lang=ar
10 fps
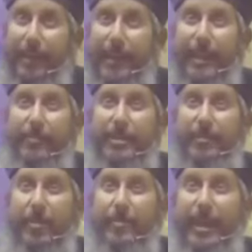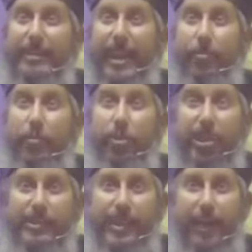اللي بتبقى محتاجه
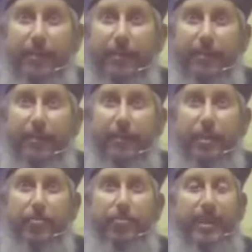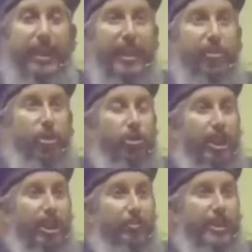معجزه محتاجه جهد
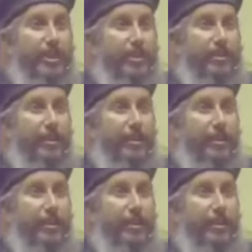كبير